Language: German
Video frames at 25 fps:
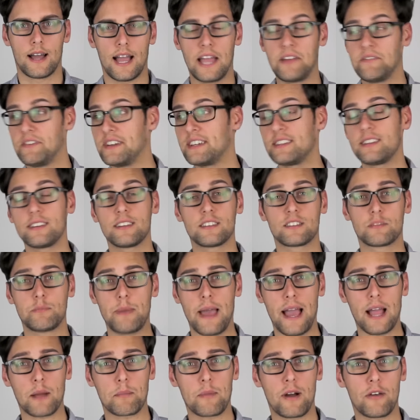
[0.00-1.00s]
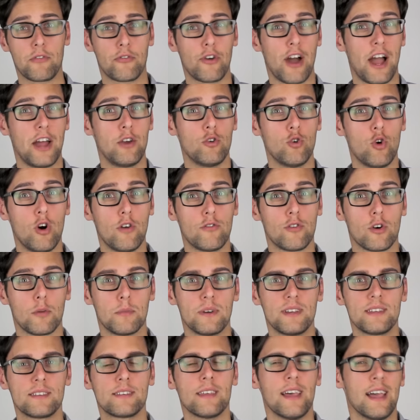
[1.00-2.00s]
Ein wichtiges Merkmal für einen
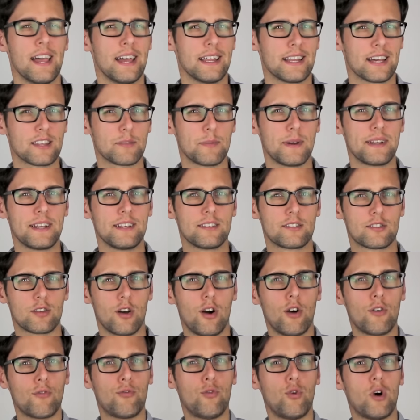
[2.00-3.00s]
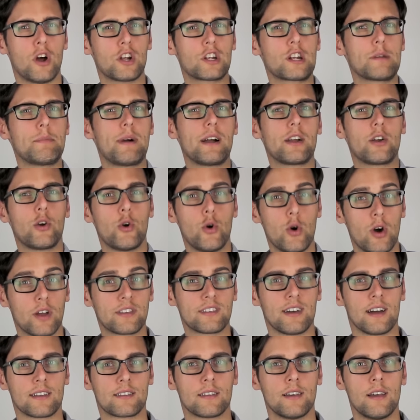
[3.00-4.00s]
Ohrwurm ist, dass man den Song vorher schon mal
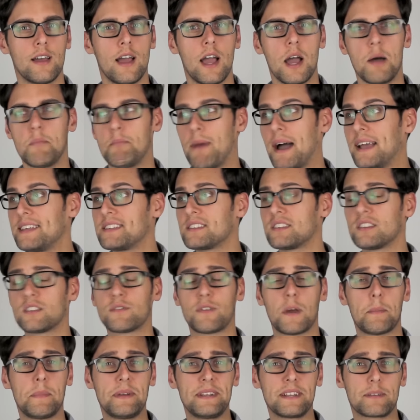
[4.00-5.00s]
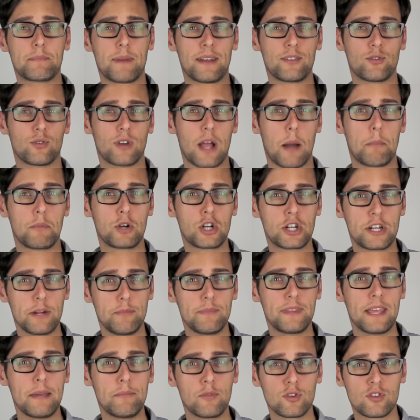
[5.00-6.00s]
gehört hat. Meistens verbindet man sogar
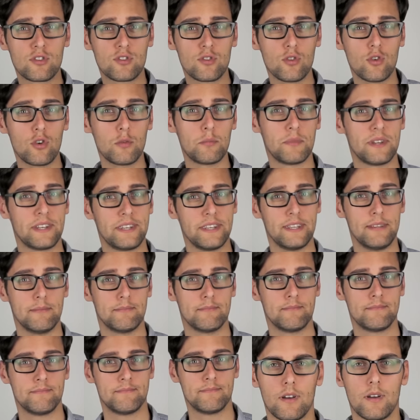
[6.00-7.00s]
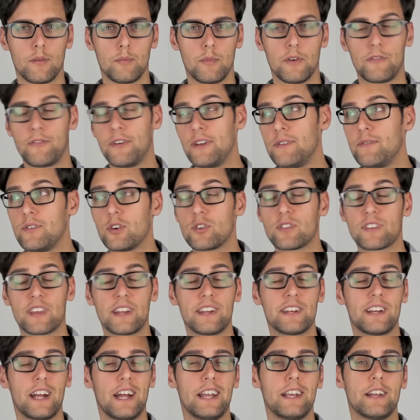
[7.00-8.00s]
bestimmte Emotionen mit ihm. Befinden wir uns
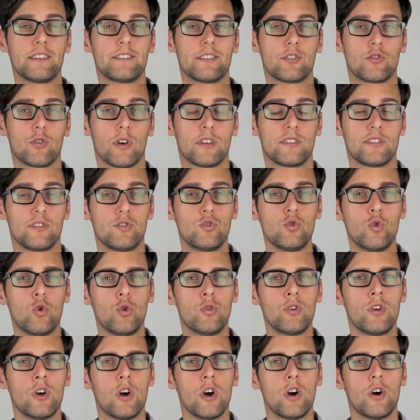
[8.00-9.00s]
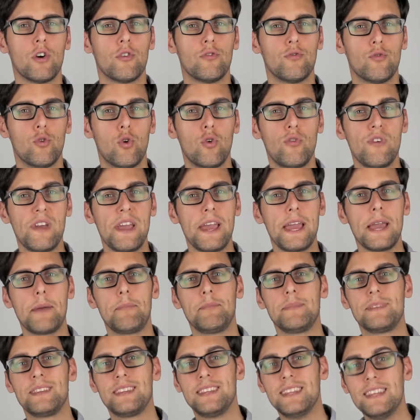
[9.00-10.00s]
dann in einer Situation, wo wir
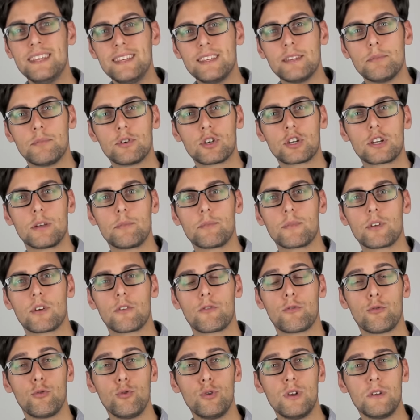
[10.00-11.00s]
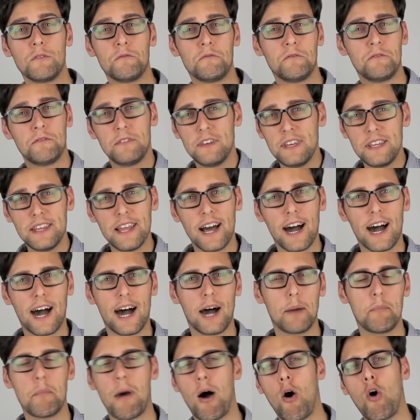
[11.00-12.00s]
eben diese bestimmten Gefühle wieder
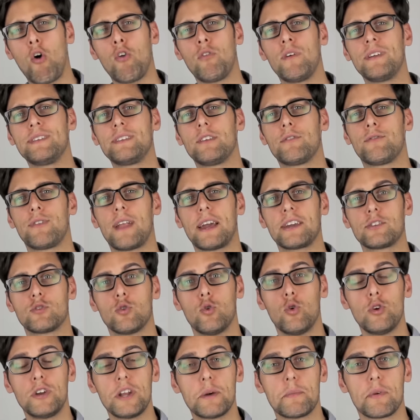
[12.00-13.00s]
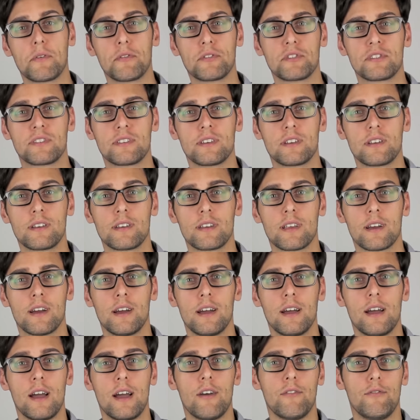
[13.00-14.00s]
haben, auch wenn sie vielleicht nur unterbewusst sind,
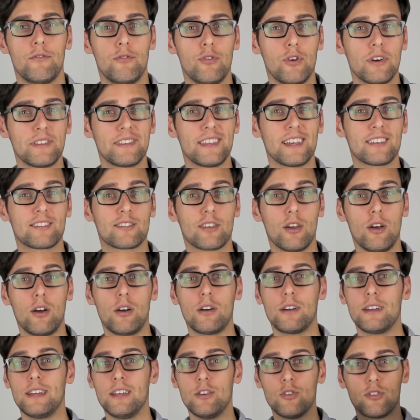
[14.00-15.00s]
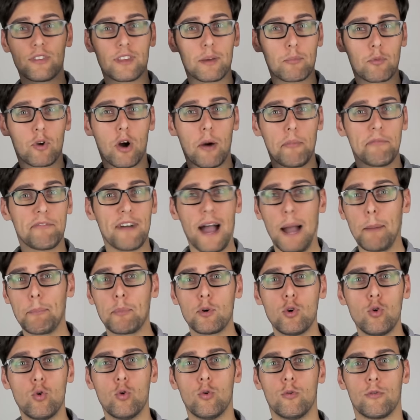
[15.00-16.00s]
wird der Song in unserem Kopf
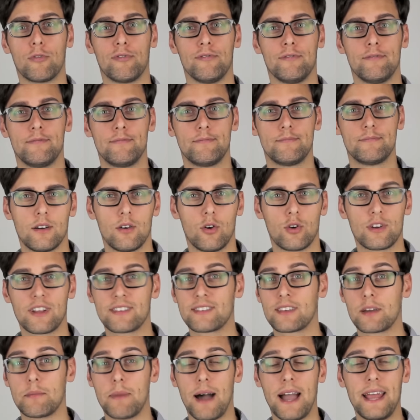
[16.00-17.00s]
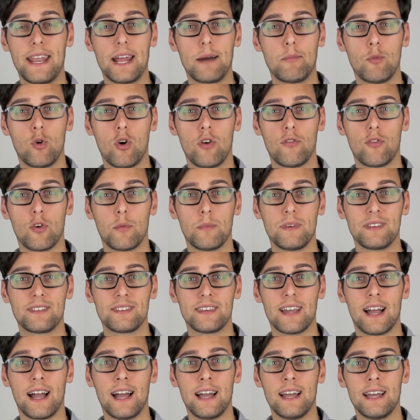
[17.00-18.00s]
abgerufen. Und das Gemeine am Ohrwurm
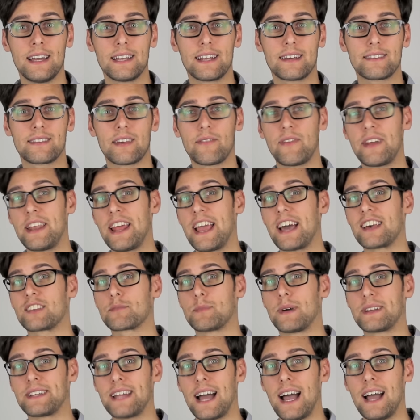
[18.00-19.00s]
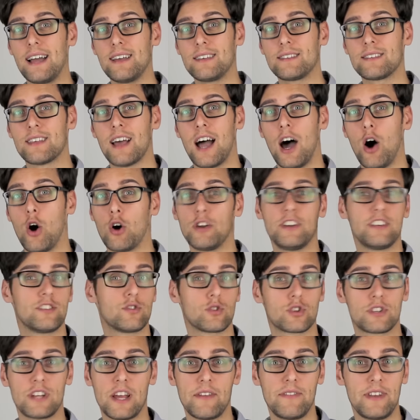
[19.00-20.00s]
ist ja, dass er, wenn er erstmal da ist, auch nicht
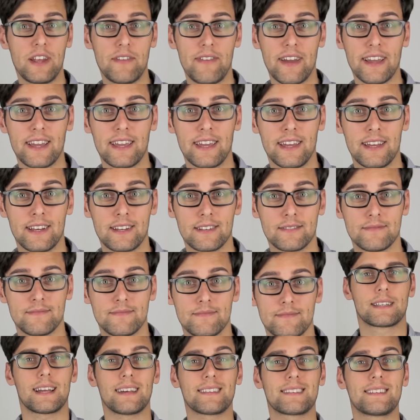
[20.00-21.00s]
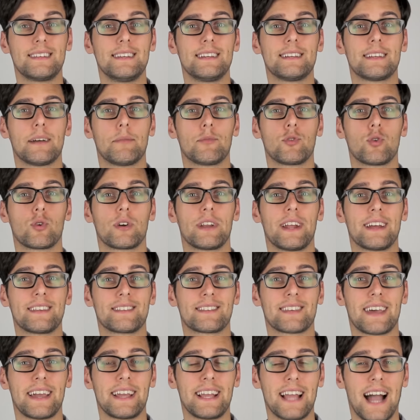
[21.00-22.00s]
so schnell wieder weggeht. Das liegt am
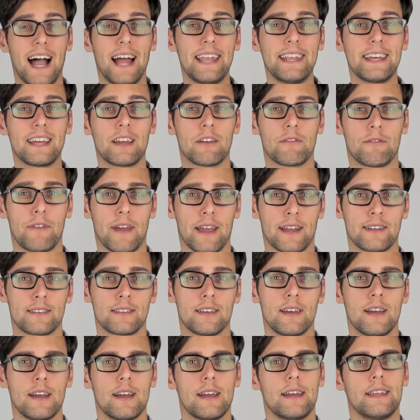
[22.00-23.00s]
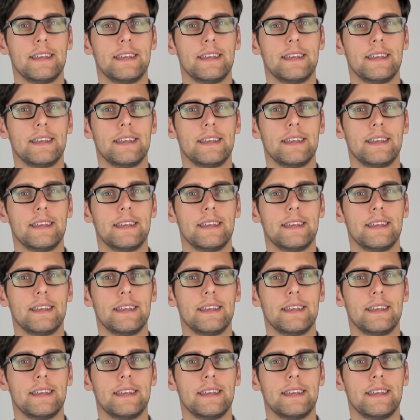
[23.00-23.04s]
sogenannten Zeigarnik-Effekt.